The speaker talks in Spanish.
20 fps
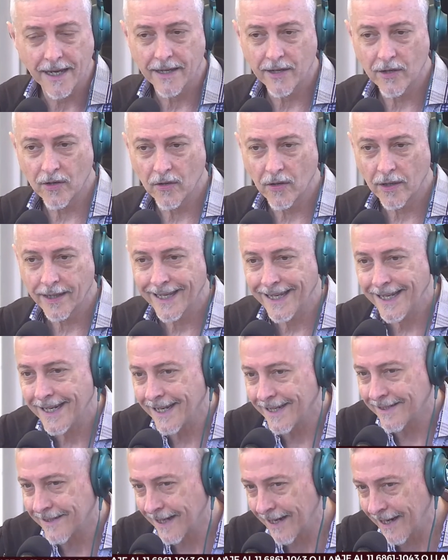Y digo, ¿quién
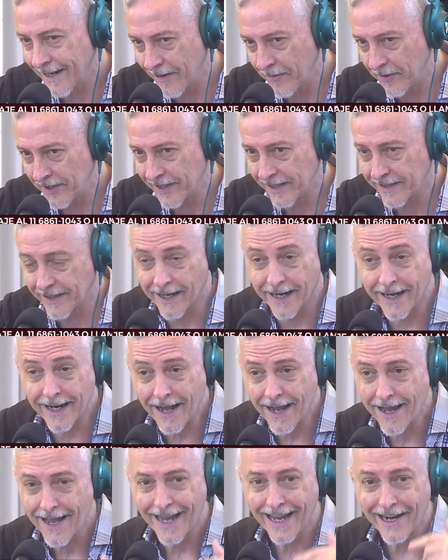es el Elvis este?
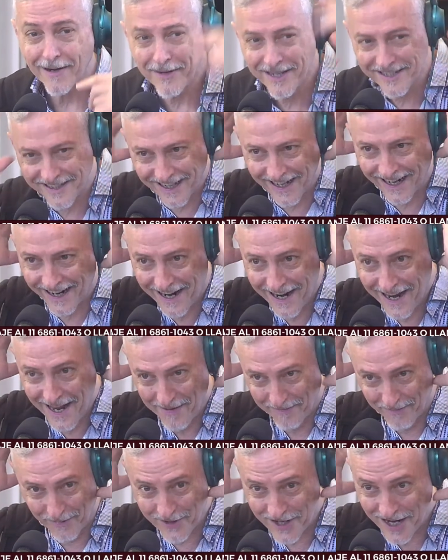Era, Elvis era
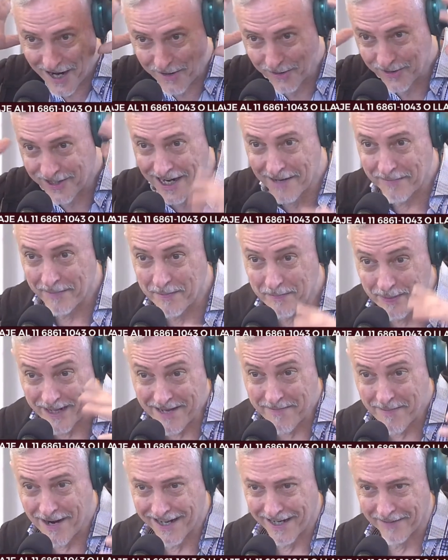música que escuchaba mi
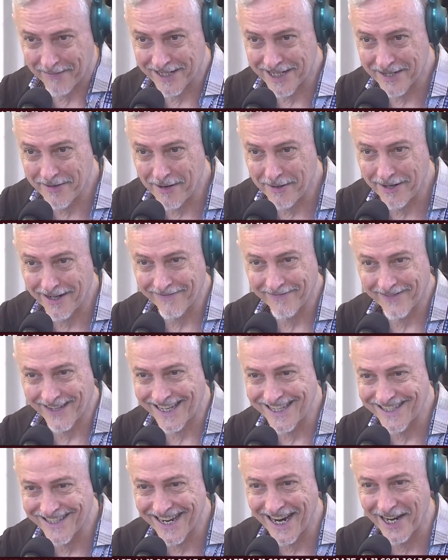prima que me llevaba
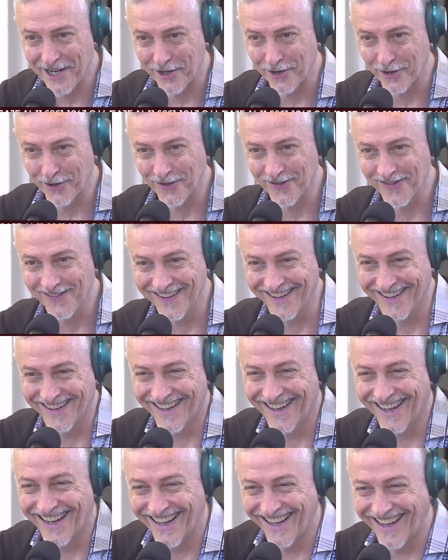15 años.
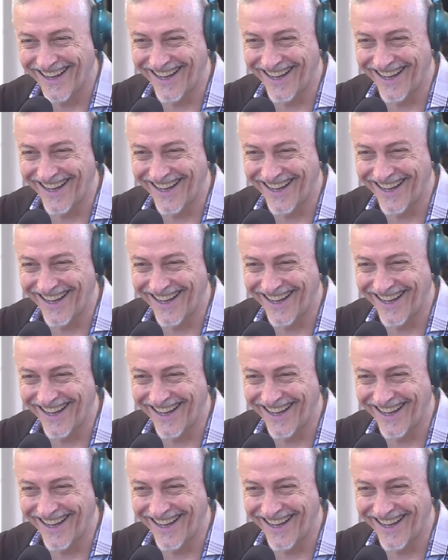Claro.